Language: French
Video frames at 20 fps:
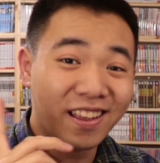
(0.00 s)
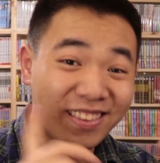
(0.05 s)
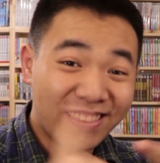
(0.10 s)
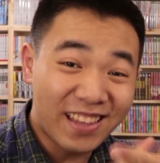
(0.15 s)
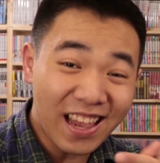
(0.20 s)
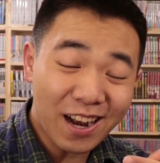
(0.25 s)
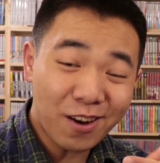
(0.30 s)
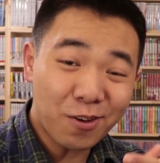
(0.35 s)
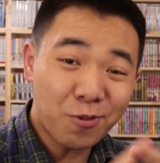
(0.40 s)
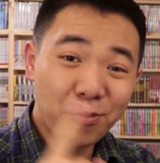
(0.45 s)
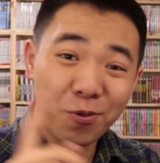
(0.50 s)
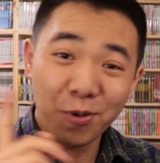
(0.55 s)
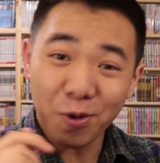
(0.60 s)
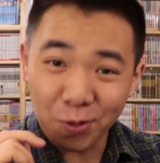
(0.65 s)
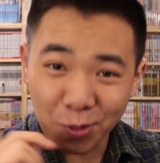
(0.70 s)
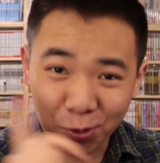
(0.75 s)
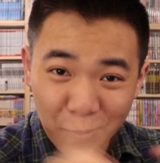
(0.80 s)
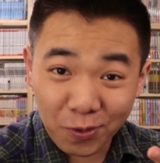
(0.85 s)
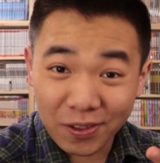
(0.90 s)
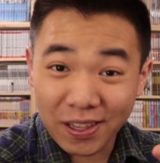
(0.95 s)

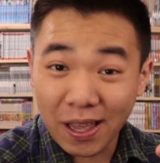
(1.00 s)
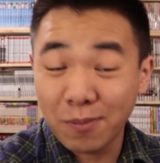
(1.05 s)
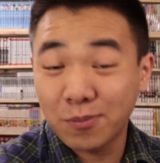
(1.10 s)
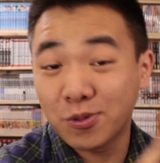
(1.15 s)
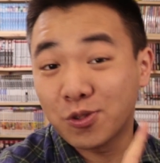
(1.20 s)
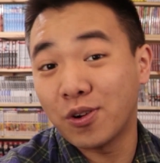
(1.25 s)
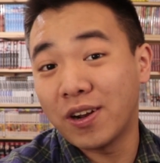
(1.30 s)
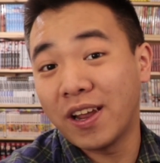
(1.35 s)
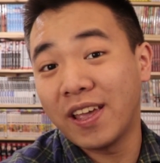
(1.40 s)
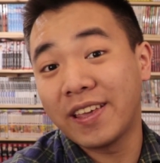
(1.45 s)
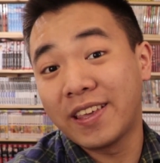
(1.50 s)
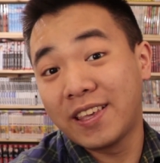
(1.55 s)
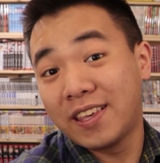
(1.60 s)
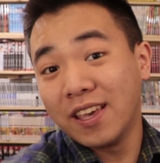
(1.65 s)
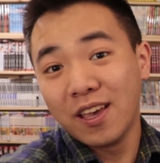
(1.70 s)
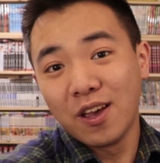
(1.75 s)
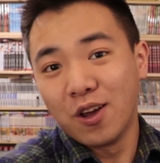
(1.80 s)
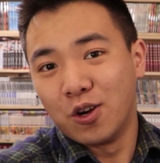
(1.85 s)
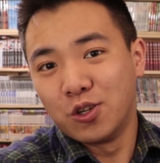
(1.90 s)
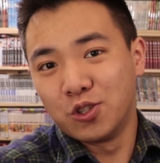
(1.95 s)
Delcourt, Tonkam Soleil
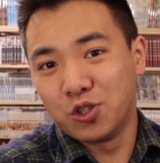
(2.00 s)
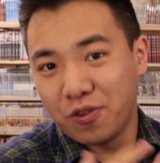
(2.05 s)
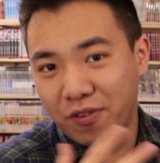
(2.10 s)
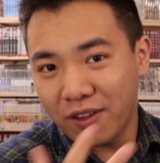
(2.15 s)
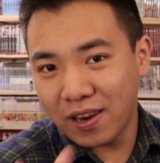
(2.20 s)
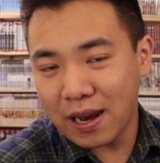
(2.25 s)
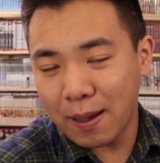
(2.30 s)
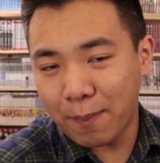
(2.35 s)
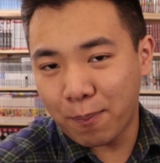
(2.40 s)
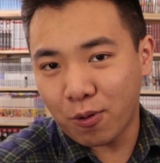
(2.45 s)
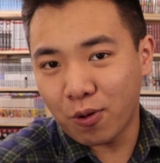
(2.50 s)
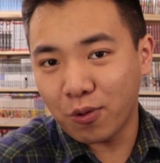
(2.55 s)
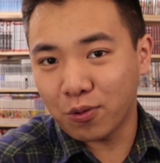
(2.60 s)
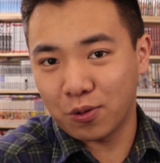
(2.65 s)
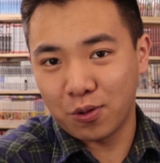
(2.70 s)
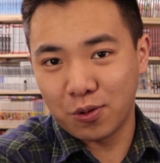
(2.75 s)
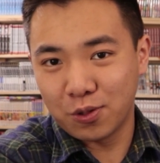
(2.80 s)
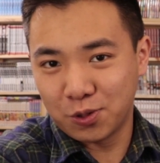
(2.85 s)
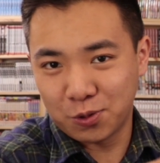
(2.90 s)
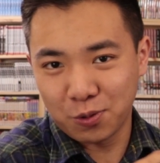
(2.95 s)
qui, je viens de la
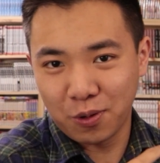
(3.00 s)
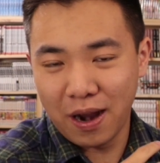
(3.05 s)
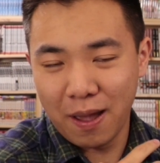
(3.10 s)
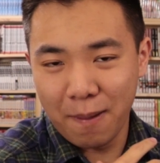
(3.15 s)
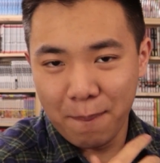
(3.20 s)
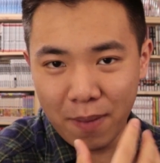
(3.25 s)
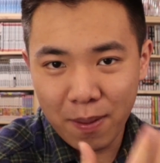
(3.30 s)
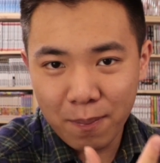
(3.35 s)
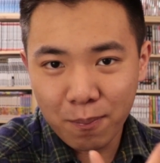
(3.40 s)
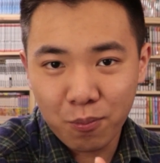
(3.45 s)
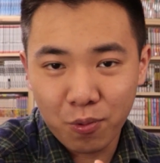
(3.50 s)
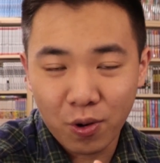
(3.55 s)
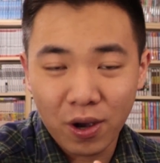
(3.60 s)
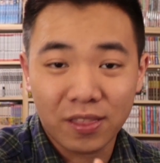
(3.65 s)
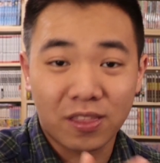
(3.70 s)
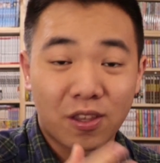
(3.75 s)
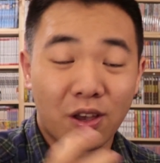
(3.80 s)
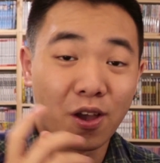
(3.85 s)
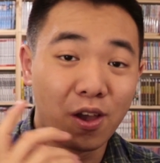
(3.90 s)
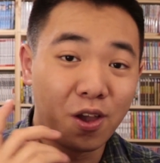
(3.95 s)
prendre, sont la même
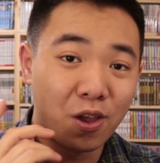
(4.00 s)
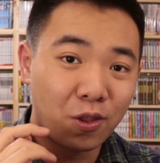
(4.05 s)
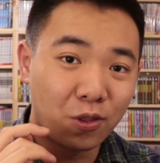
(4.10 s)
boîte,